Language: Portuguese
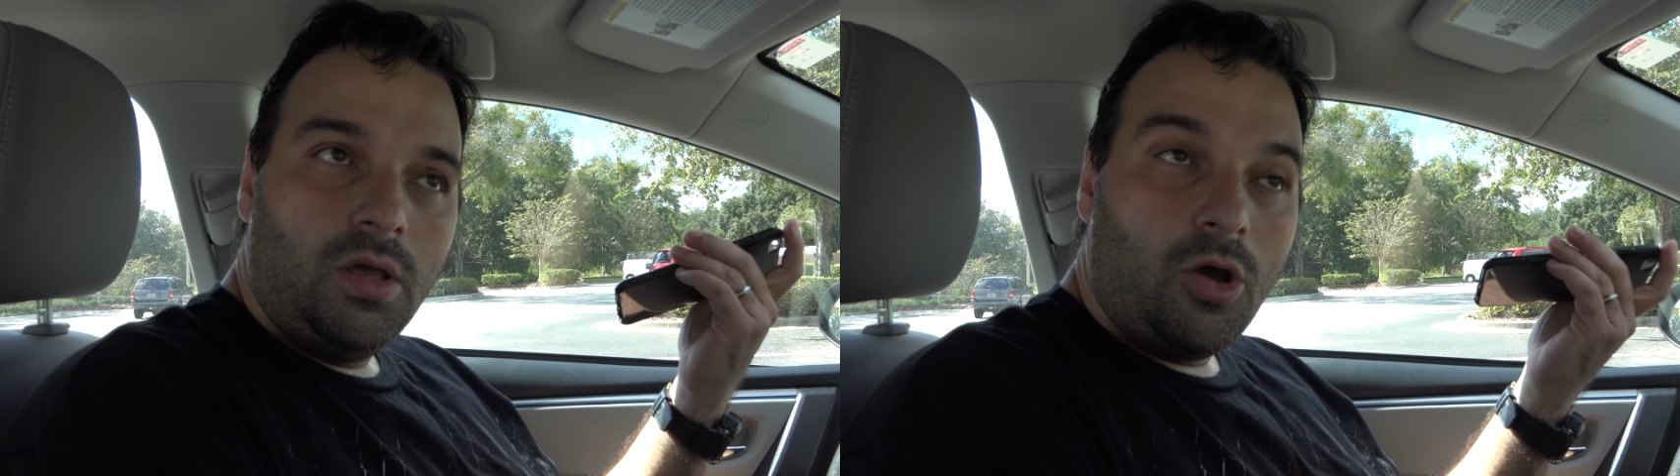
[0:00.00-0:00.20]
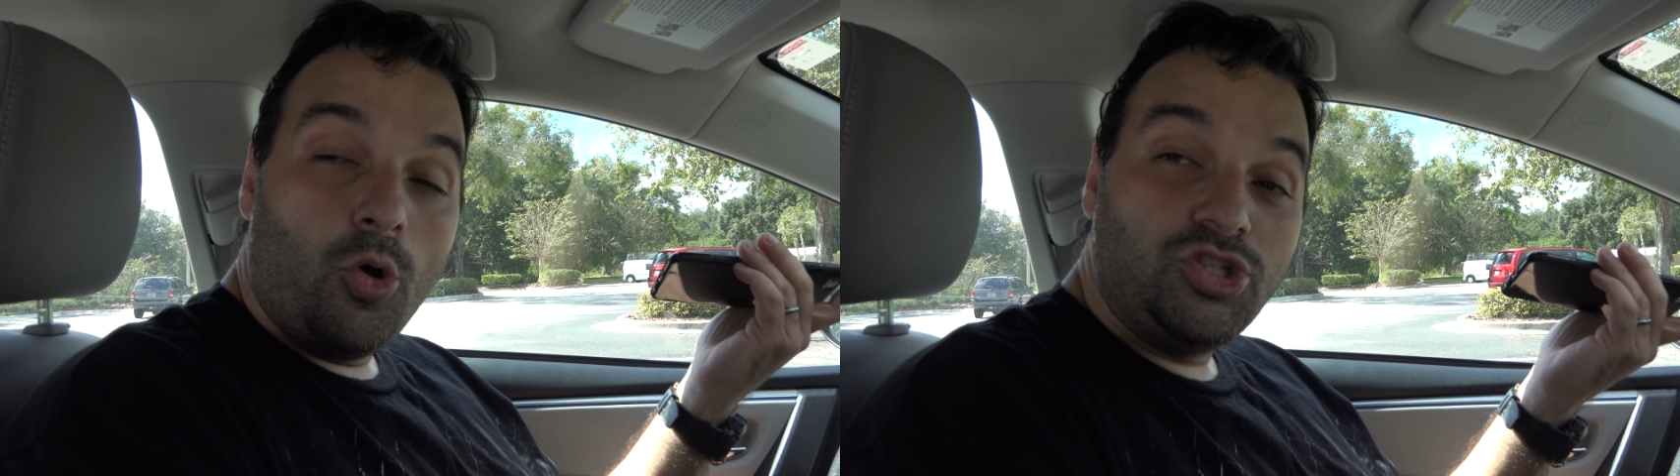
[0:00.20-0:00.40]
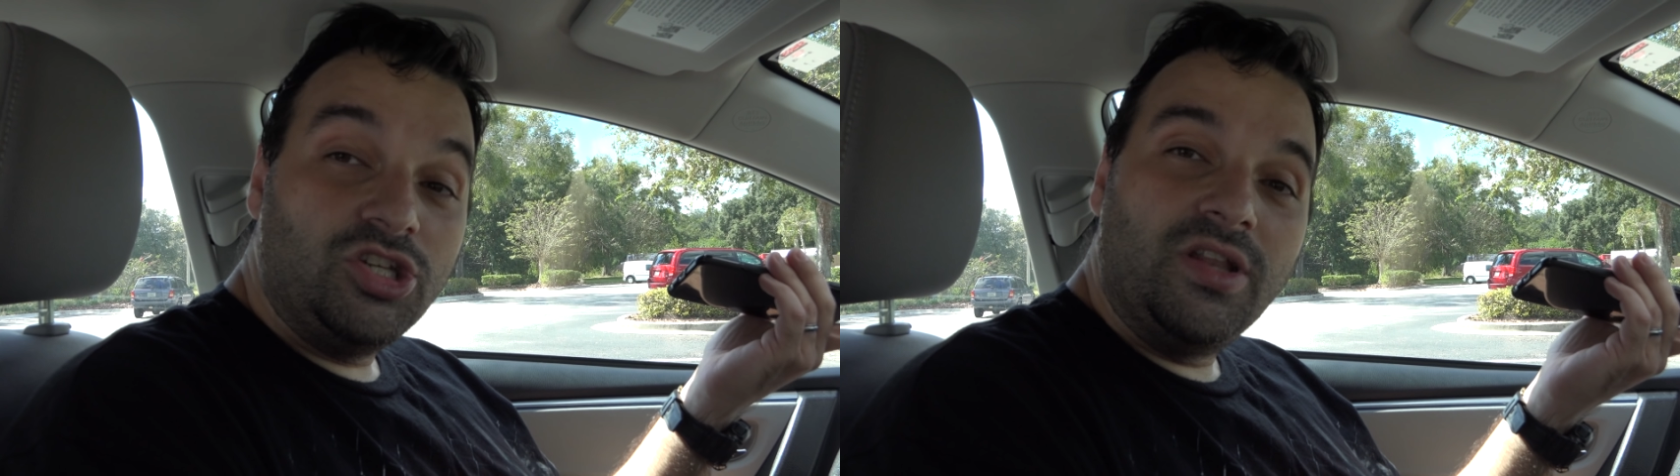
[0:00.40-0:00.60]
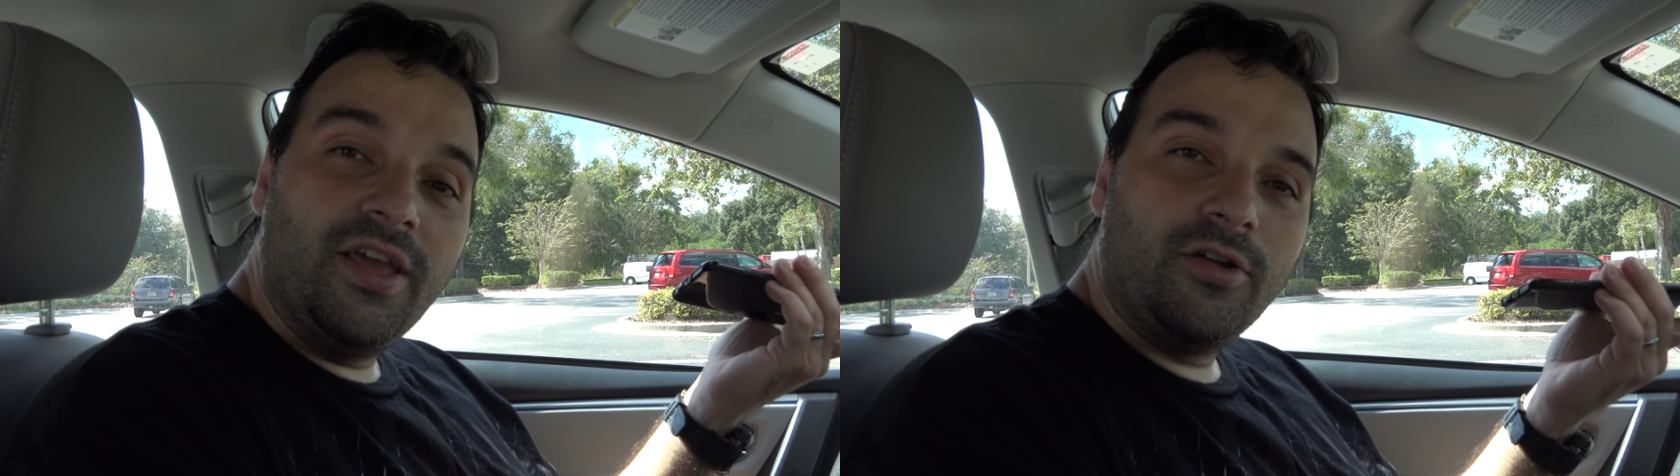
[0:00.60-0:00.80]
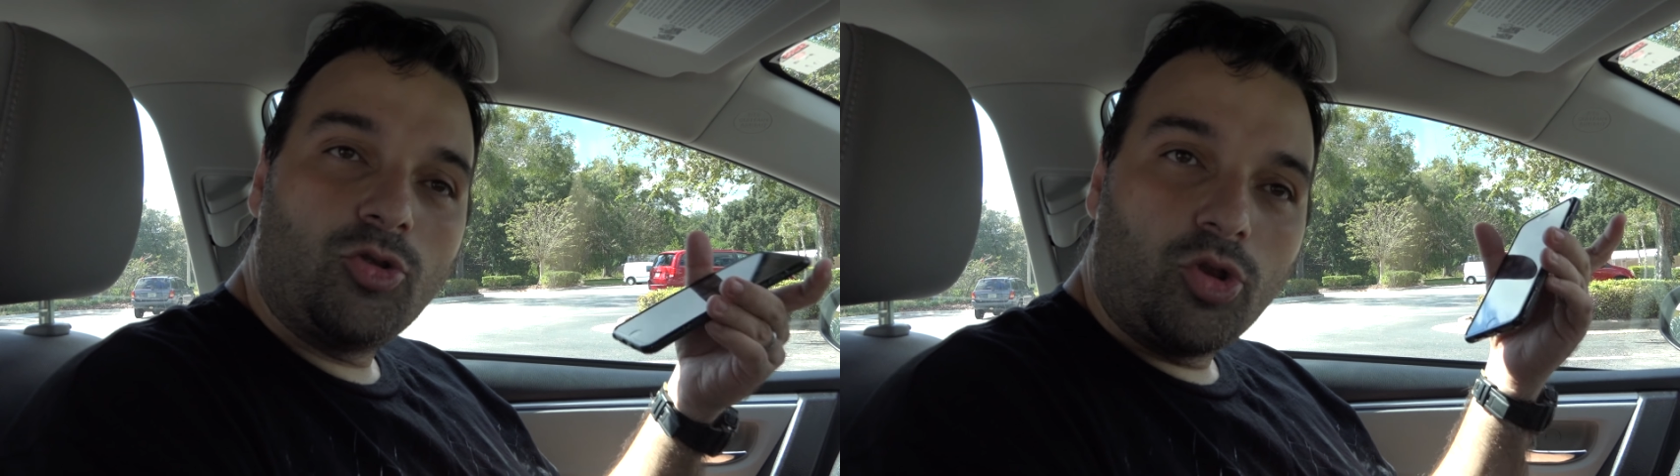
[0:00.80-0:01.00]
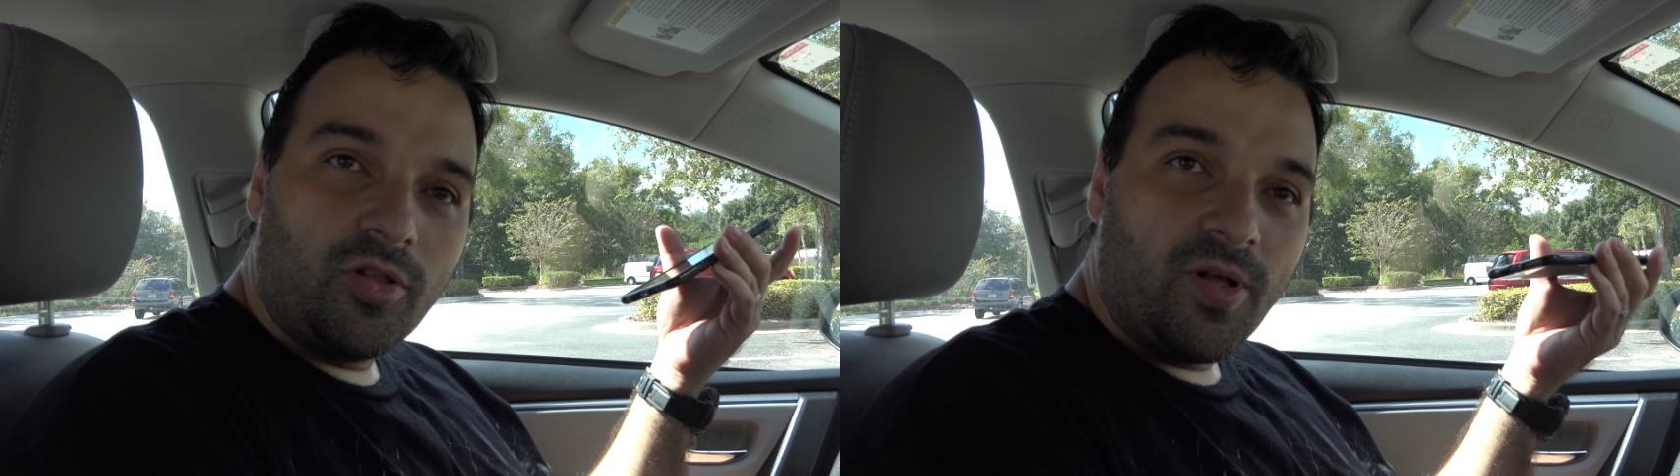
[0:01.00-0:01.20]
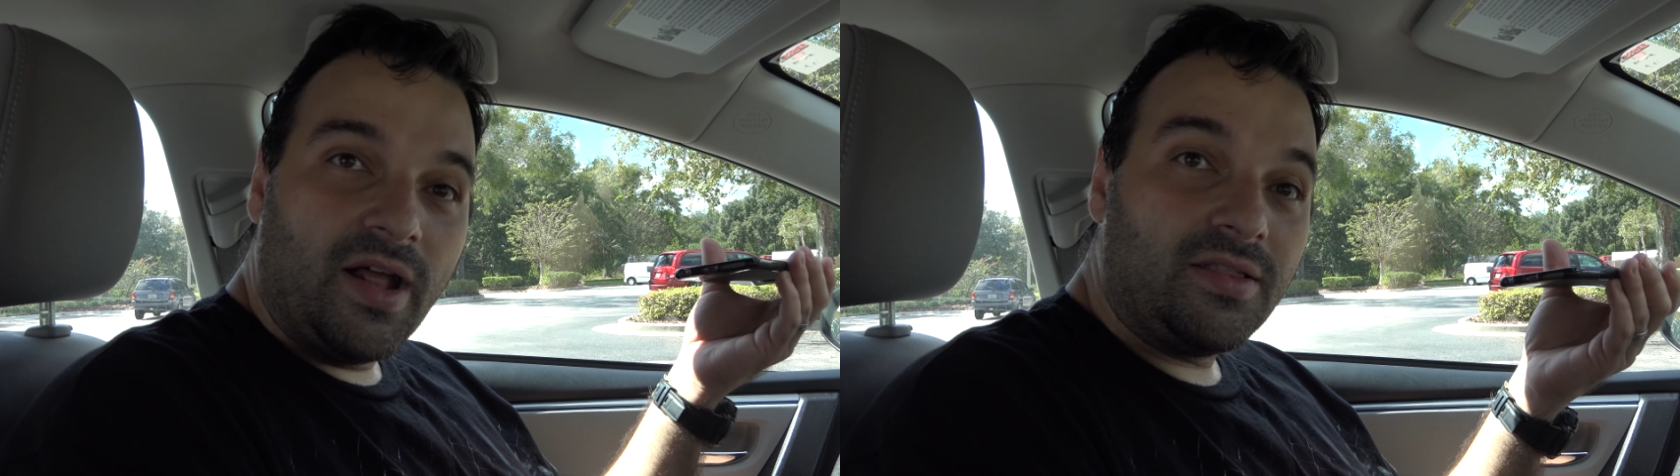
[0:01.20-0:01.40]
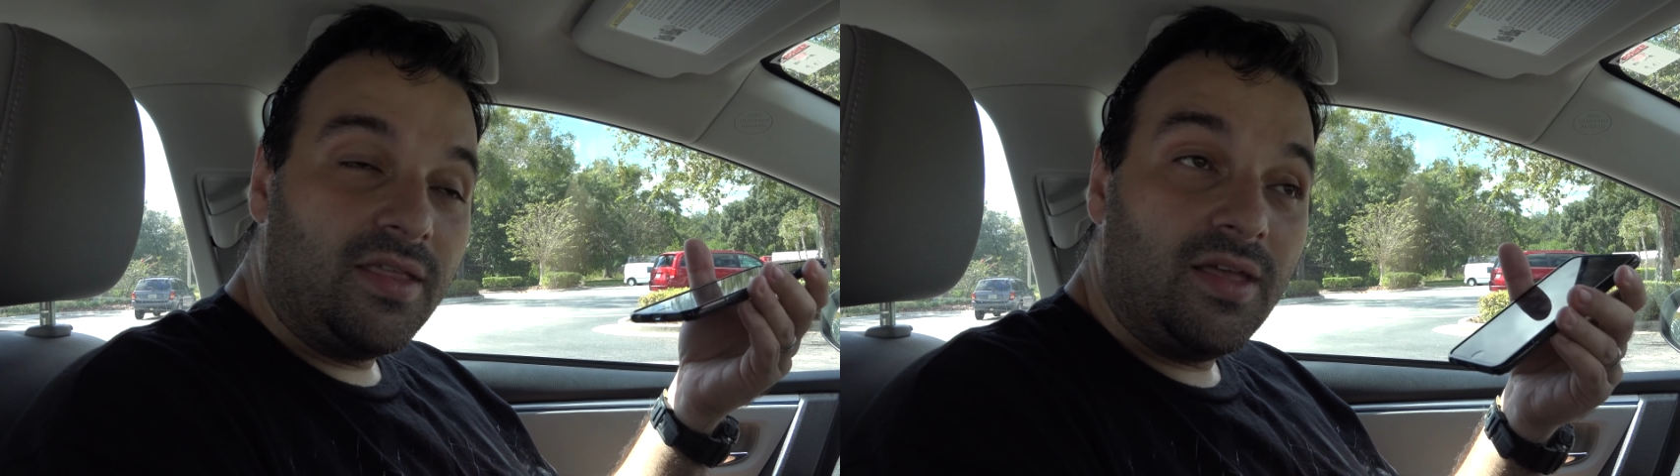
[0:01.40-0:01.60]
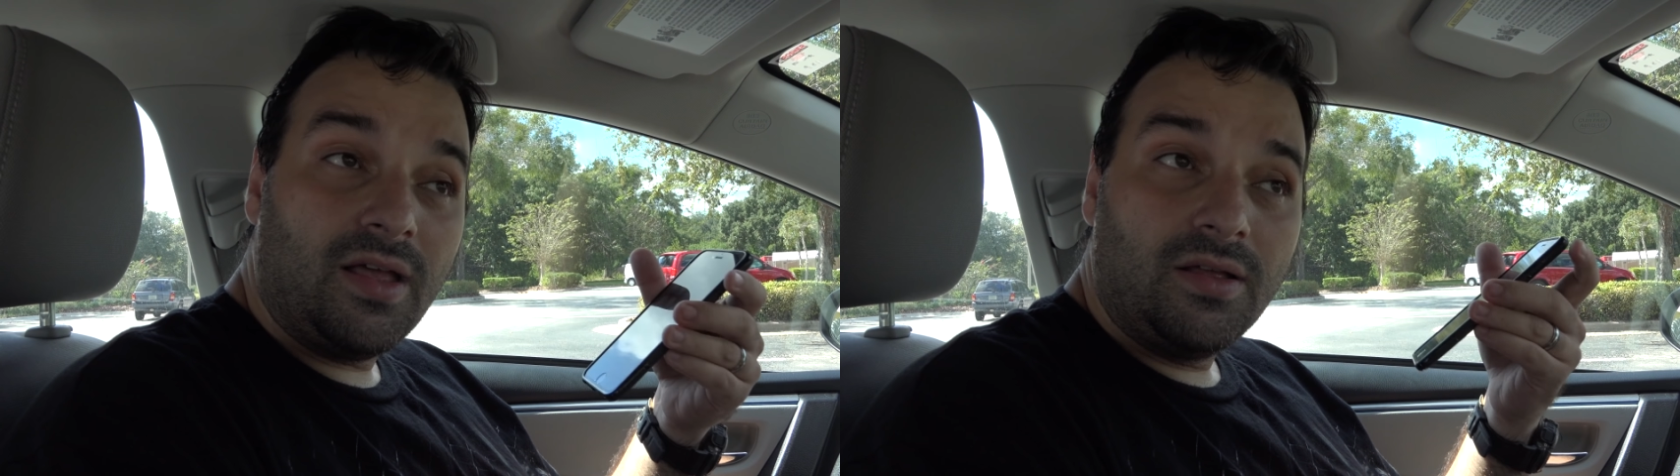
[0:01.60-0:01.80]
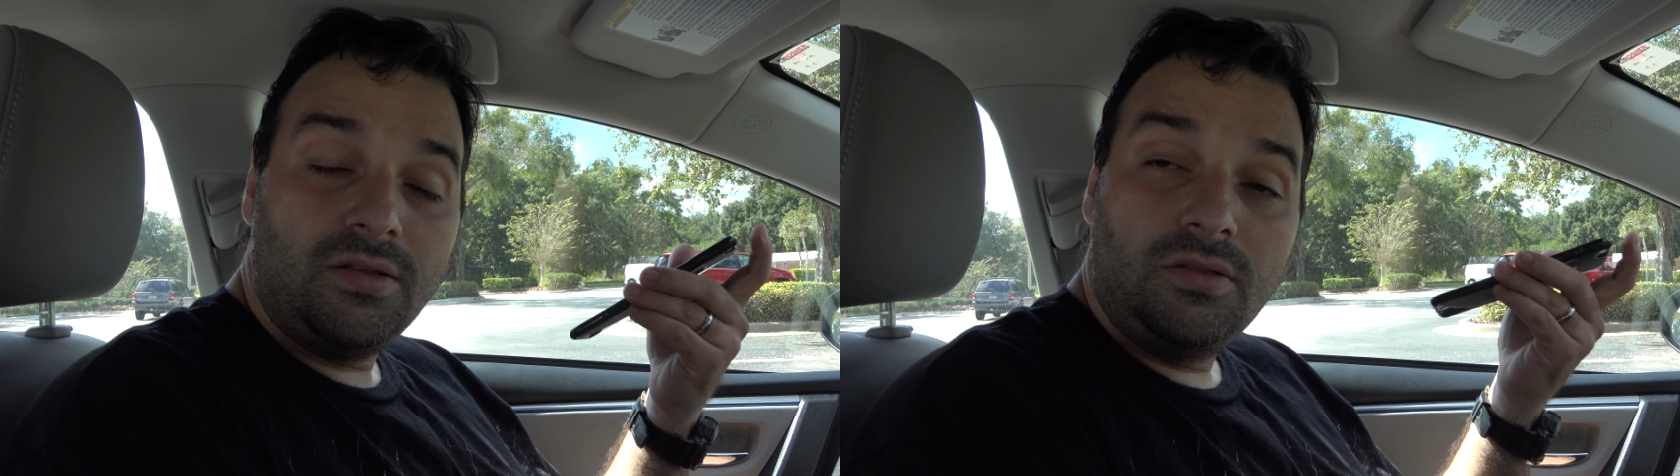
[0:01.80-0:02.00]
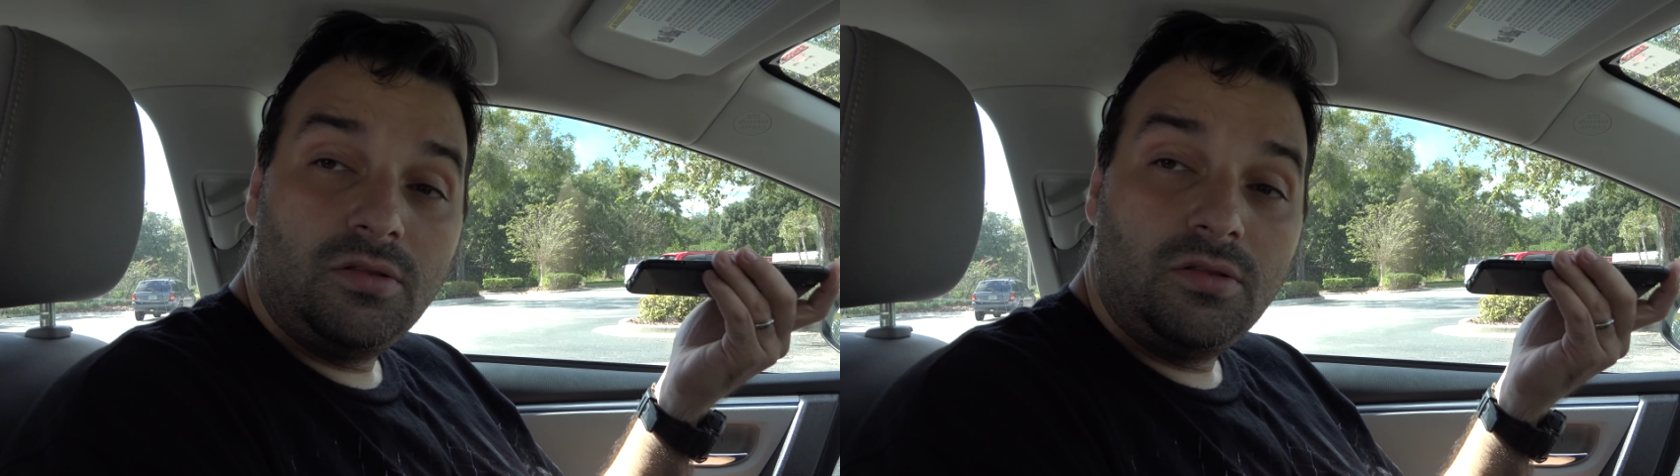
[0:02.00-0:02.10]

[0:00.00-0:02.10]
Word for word: rotineiro e todos os lugares ter,